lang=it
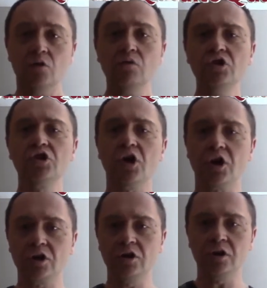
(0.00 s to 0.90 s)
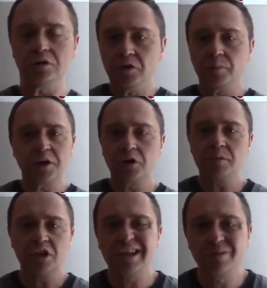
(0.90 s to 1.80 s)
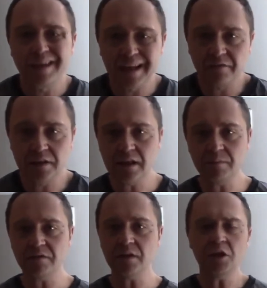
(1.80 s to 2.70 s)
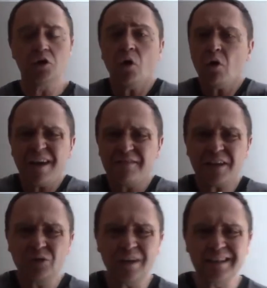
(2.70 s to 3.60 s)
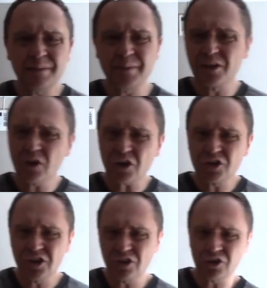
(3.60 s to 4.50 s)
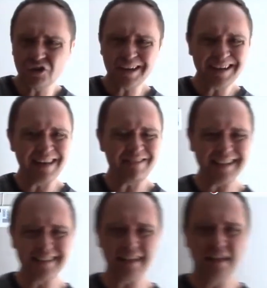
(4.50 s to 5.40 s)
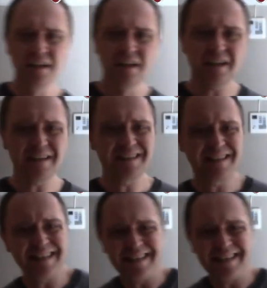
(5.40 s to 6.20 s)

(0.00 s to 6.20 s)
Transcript: un giorno, dopo che hai cominciato magari a vedere i miei video, o hai fatto altri percorsi, non lo so, è rilevante eh, se